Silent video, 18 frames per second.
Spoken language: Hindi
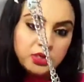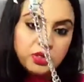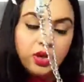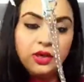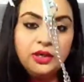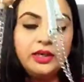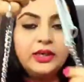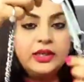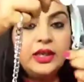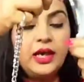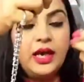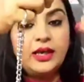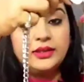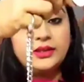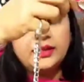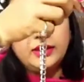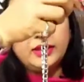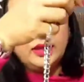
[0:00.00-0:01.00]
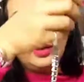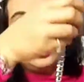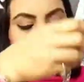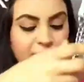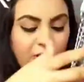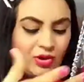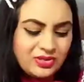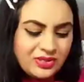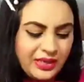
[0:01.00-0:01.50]
सॉलिड दिखाई दे रही हैं
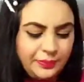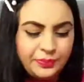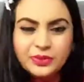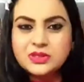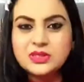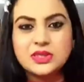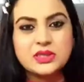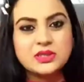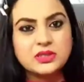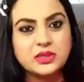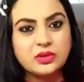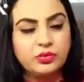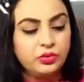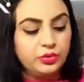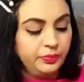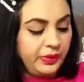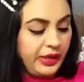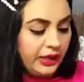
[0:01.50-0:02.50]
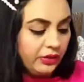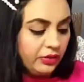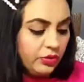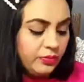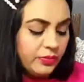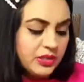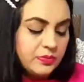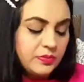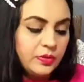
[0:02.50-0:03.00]
बिकॉज कैप्रीसी इज़ अ गुड ब्रांड
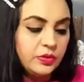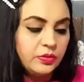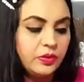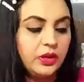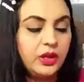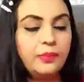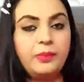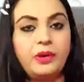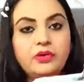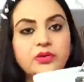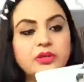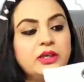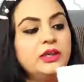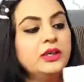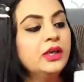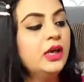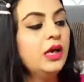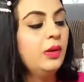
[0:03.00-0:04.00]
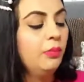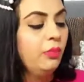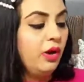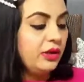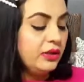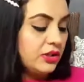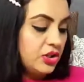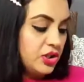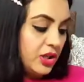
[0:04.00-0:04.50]
यू मस्ट बी नोइंग अबाउट इट
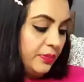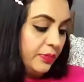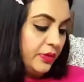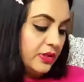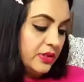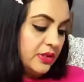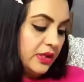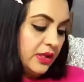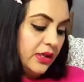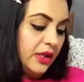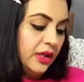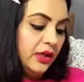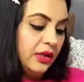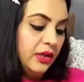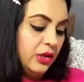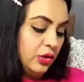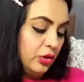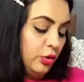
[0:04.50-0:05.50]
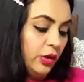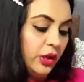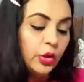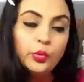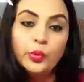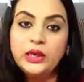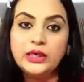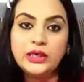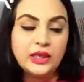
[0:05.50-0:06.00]
बहुत अच्छा पर्स है ये थोड़ी
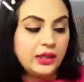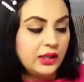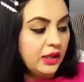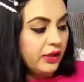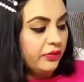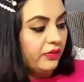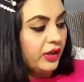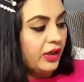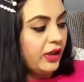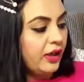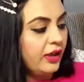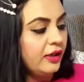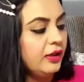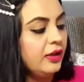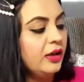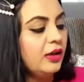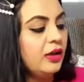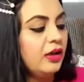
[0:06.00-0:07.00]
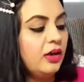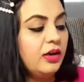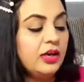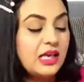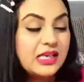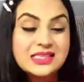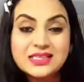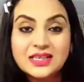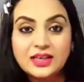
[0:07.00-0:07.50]
क्विल्टिंग की हुई है uh,
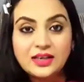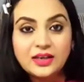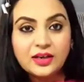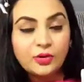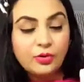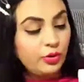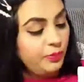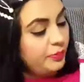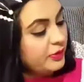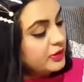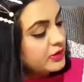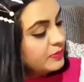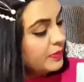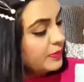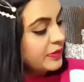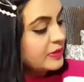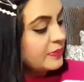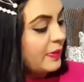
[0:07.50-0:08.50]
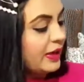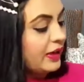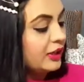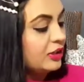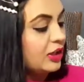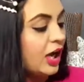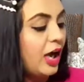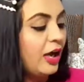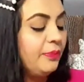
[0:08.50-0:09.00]
इस कलर का कोई पर्स मेरे पास पहले
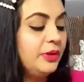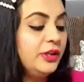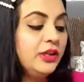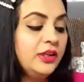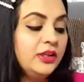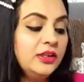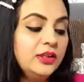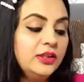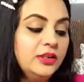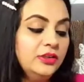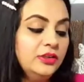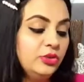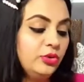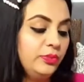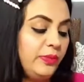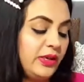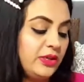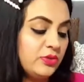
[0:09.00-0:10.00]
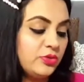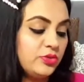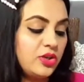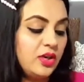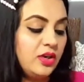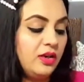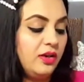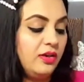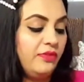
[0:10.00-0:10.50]
था भी नहीं तो मैंने
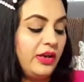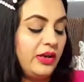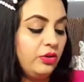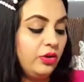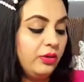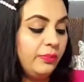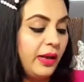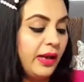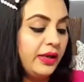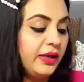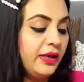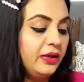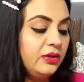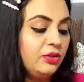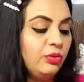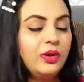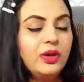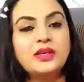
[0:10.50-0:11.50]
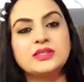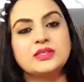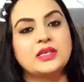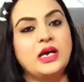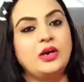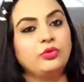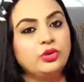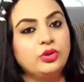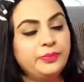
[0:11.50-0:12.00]
सोचा वाई नॉट बाय इट थोड़ा
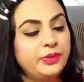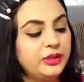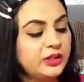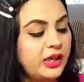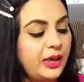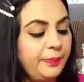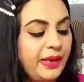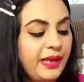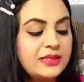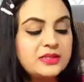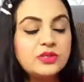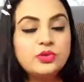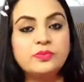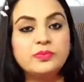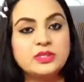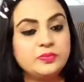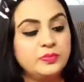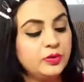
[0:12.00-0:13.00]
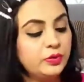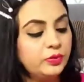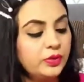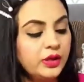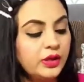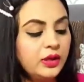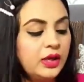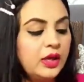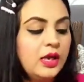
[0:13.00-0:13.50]
डिस्काउंट तो मिंत्रा पे एज यू मस्ट भी
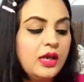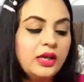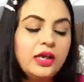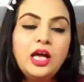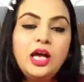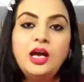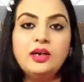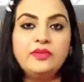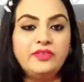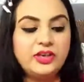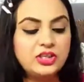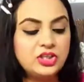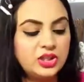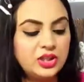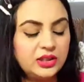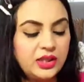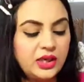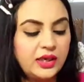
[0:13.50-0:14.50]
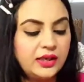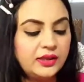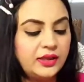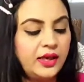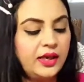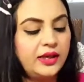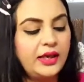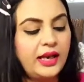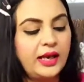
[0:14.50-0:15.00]
नोइंग कि हर वक्त चलता
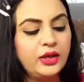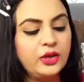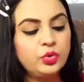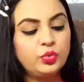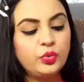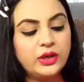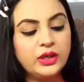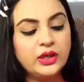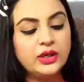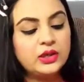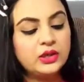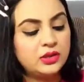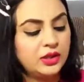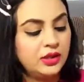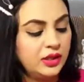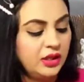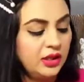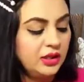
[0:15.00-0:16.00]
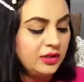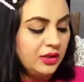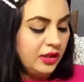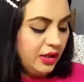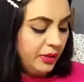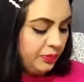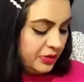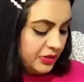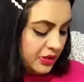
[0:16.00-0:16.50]
रहता है टेन ट्वेंटी थर्टी
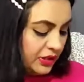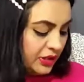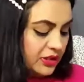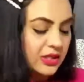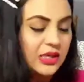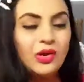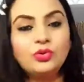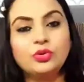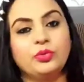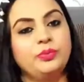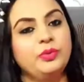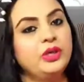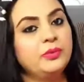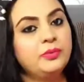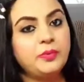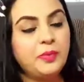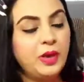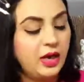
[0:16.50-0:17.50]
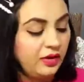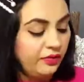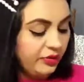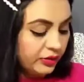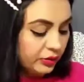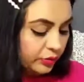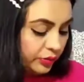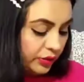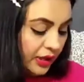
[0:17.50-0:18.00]
थर्टी परसेंट डिस्काउंट तो मिनिमम हर
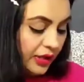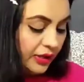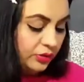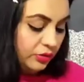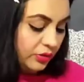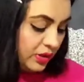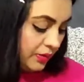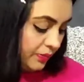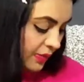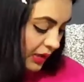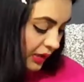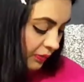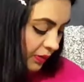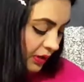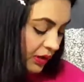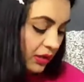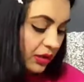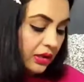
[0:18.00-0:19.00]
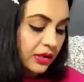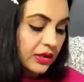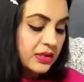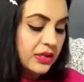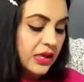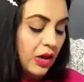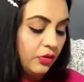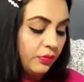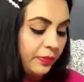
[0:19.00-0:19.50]
वक्त होता है तो ये मैंने भी
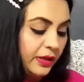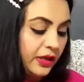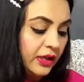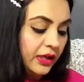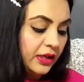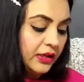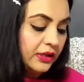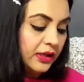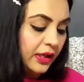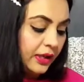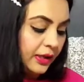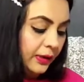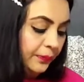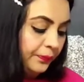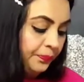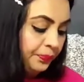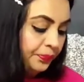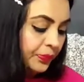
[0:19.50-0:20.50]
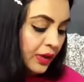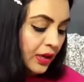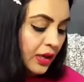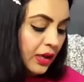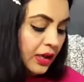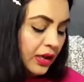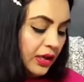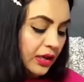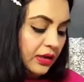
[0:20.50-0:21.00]
डिस्काउंट पे ही ख़रीदा है
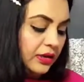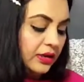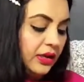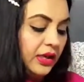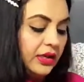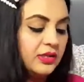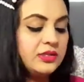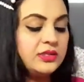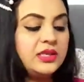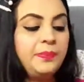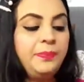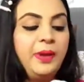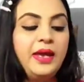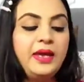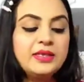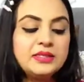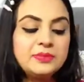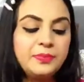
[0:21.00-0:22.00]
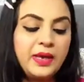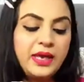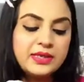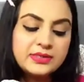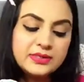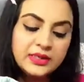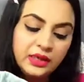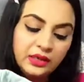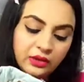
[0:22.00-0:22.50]
जिप है इसमें
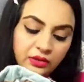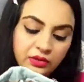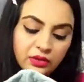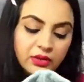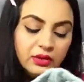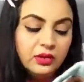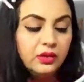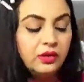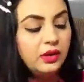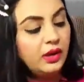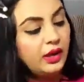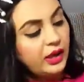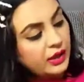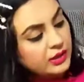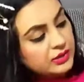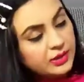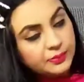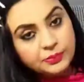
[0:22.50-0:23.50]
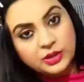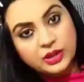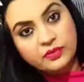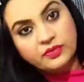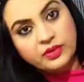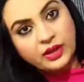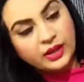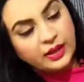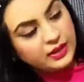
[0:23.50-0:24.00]
ऐसे एक जिप दी
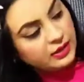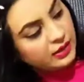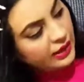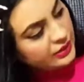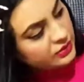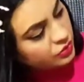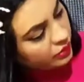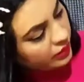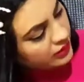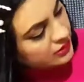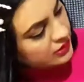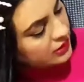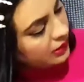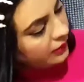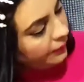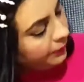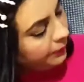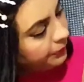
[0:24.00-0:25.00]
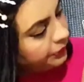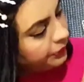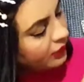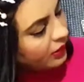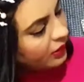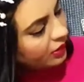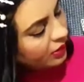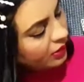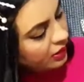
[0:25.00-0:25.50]
हुई है एज यू कैन सी
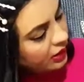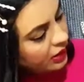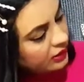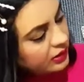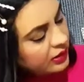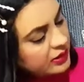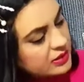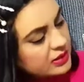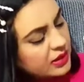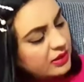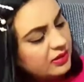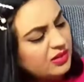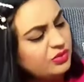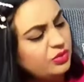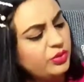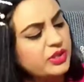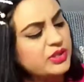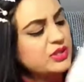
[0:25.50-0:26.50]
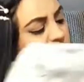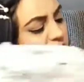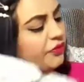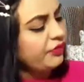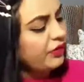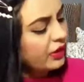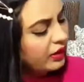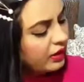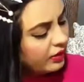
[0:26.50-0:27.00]
अंदर इसके अंदर थोड़ी
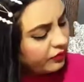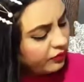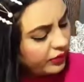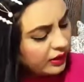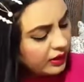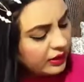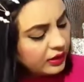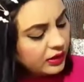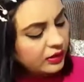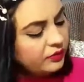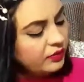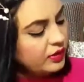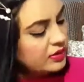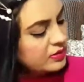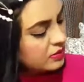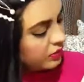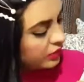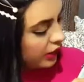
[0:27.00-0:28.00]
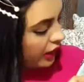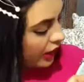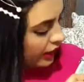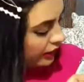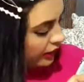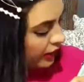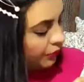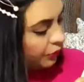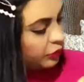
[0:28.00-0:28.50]
स्टफिंग है फिलिंग की हुई है इसको
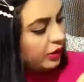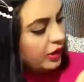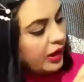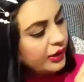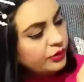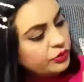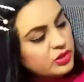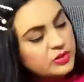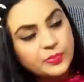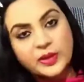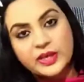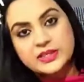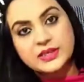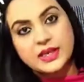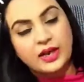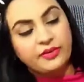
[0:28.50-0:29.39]
निकाल के आपको दिखाती हूँ स्पेस